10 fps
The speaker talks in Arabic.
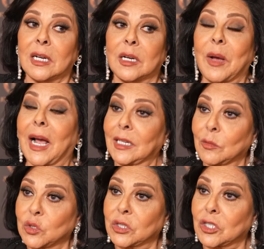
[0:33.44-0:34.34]
لمعالي
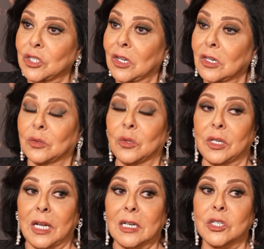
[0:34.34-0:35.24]
المستشار
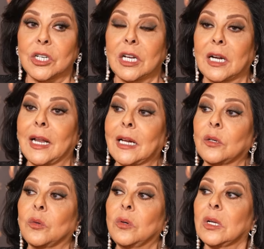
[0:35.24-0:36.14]
تركي آل شيخ
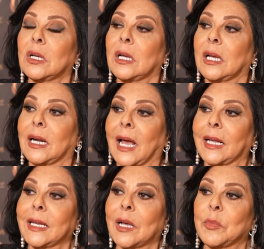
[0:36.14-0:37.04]
لانه
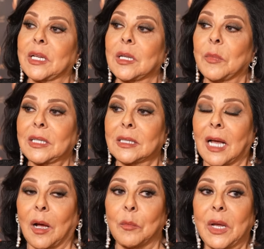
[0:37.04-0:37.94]
الحقيقه
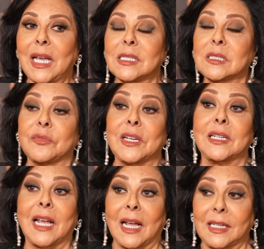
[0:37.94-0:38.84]
بيتمتع بحس
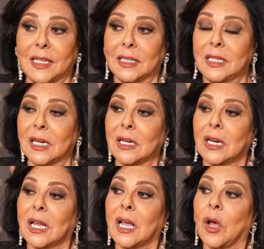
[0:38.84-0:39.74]
فني عالي جدا
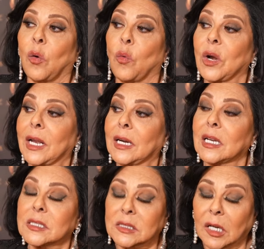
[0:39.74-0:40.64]

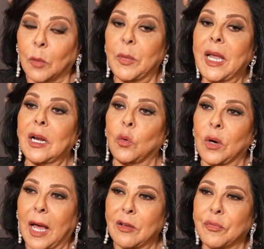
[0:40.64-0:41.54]
والاستقبال
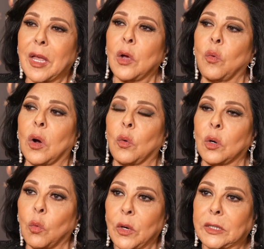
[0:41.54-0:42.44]
والحفاوه
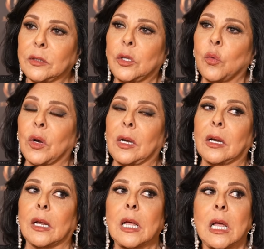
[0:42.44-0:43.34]
والود وال...
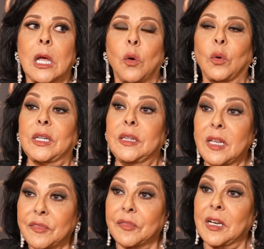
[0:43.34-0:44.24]

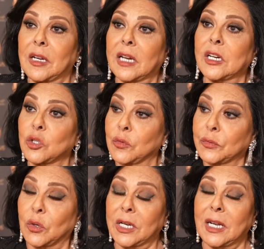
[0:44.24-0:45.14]
والدفء اللي انا
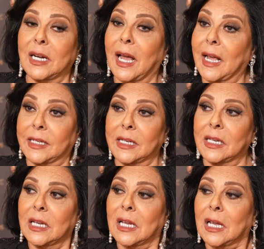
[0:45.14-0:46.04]
شفته هنا
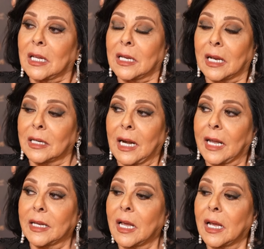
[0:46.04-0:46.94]
الحقيقي يعني
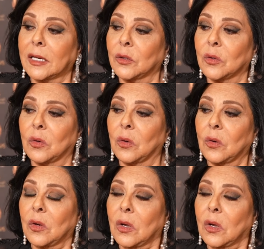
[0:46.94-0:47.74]
الحقيقه انه